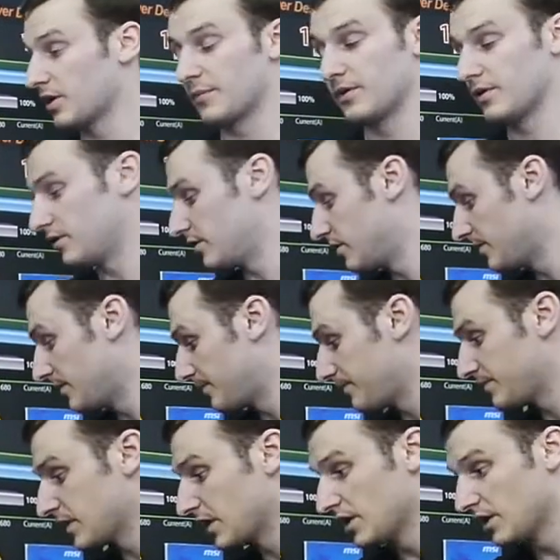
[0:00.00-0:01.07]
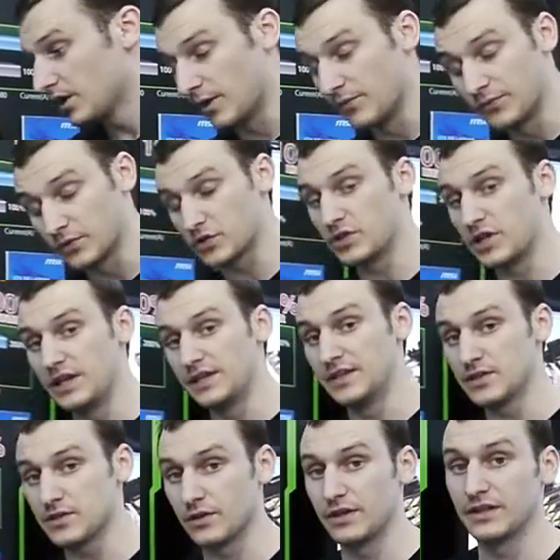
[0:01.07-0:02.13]
comme, euh, comme
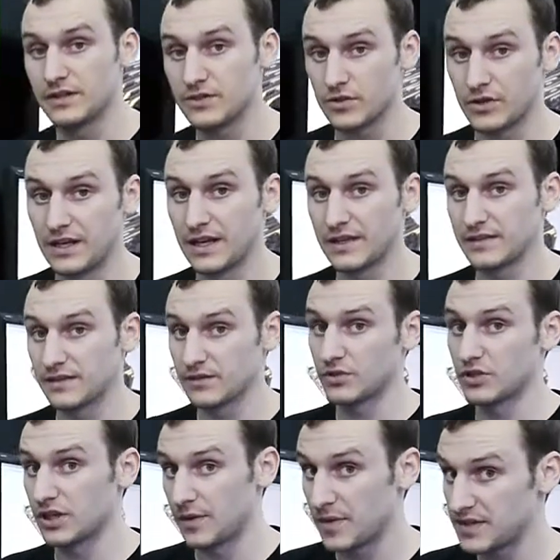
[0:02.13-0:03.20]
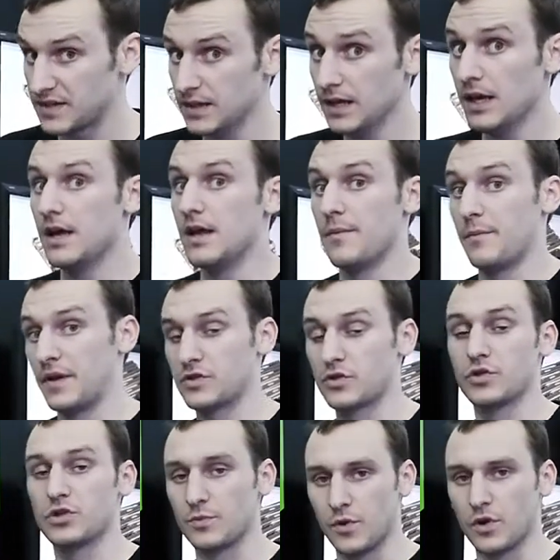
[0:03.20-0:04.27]
fonctionnalité sur les, sur les Lightning de chez MSI, parce que
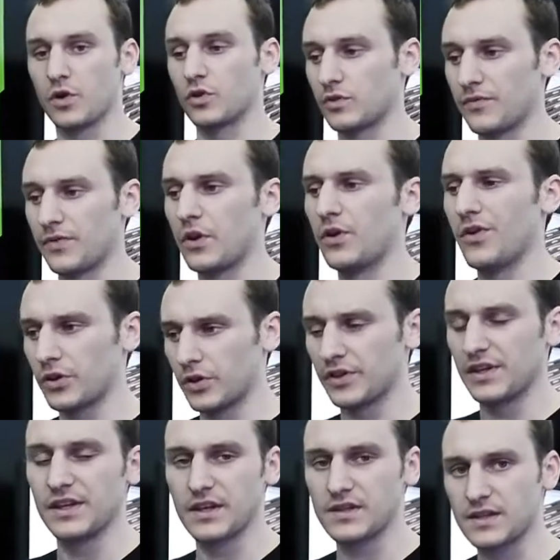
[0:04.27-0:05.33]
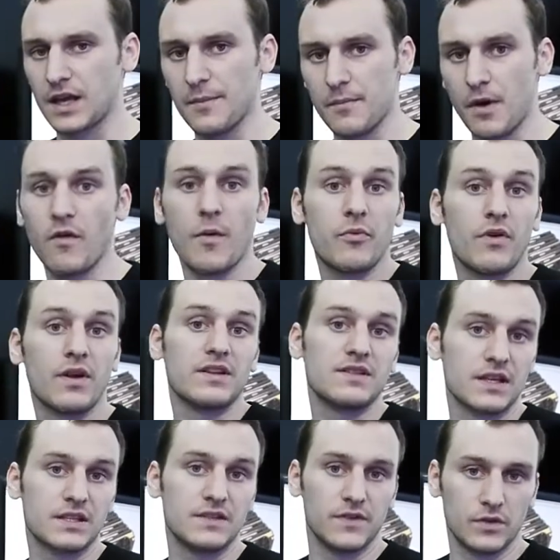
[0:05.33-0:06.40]
justement quand on va faire de l'overclocking extrême, bah, on va pouvoir
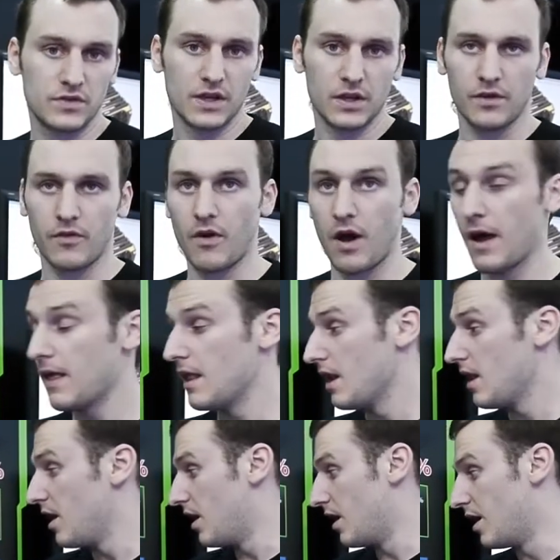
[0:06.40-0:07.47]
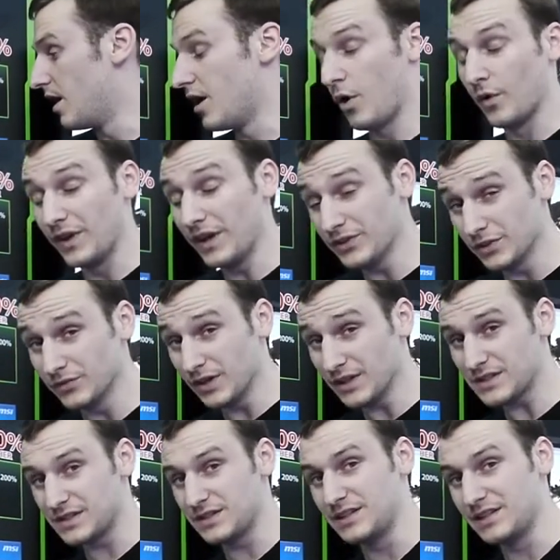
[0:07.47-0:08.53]
désactiver tout ça et on va voir. Euh, on attend de voir
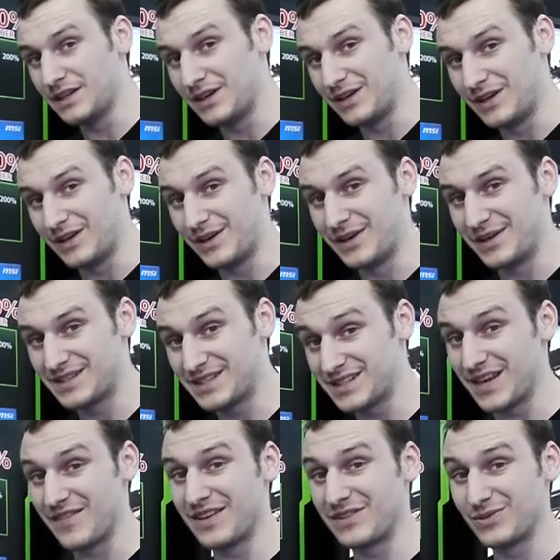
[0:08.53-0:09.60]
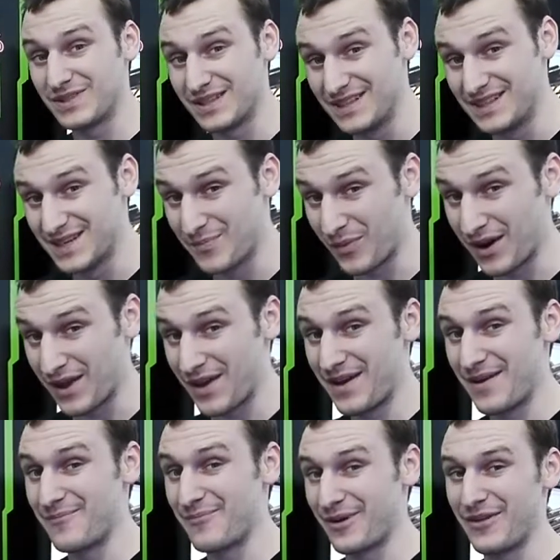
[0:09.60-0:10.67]
si, euh, si ça va être utilisé pour
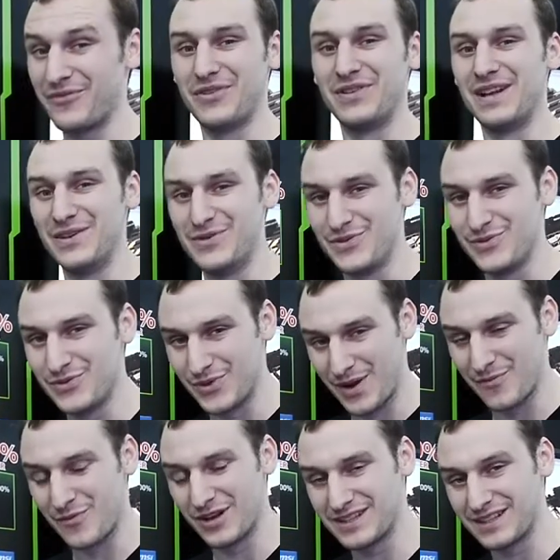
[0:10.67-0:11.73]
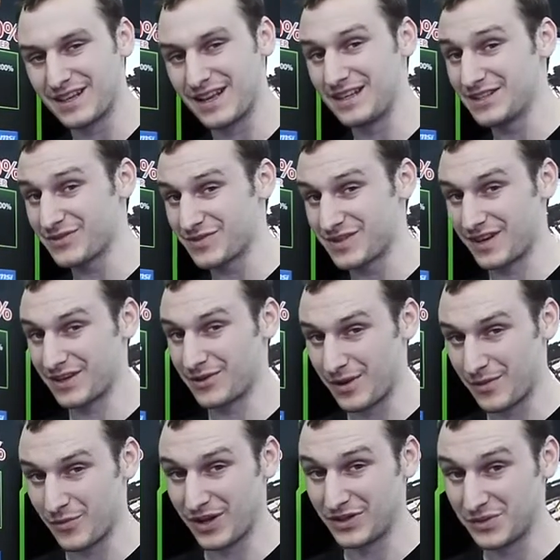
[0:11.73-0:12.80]
la, pour la finale du, du MOA de cette année, parce que vous savez que
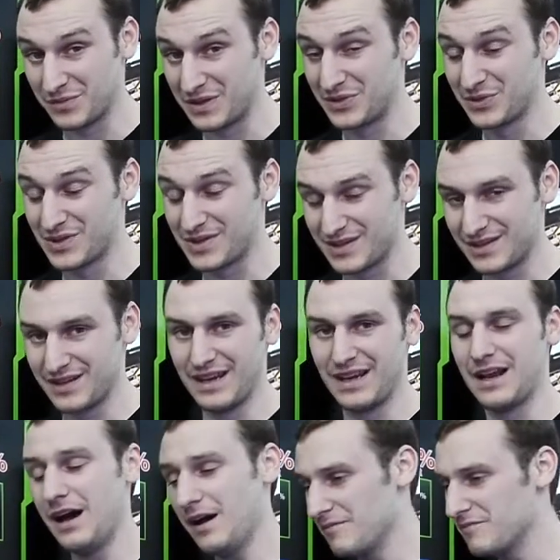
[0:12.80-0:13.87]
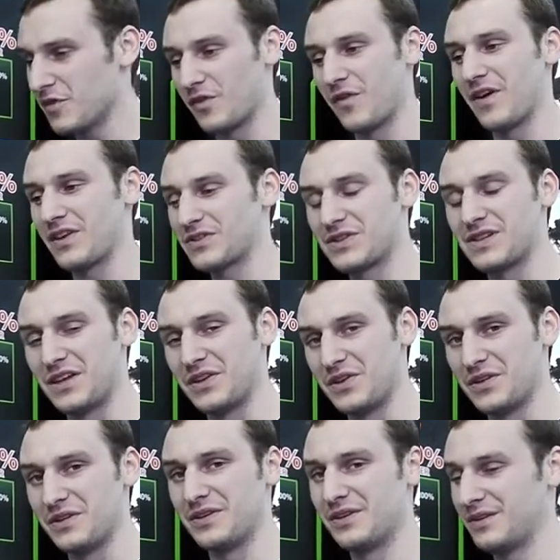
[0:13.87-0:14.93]
le MOA 2012 euh, est là, on va voir ce que ça donne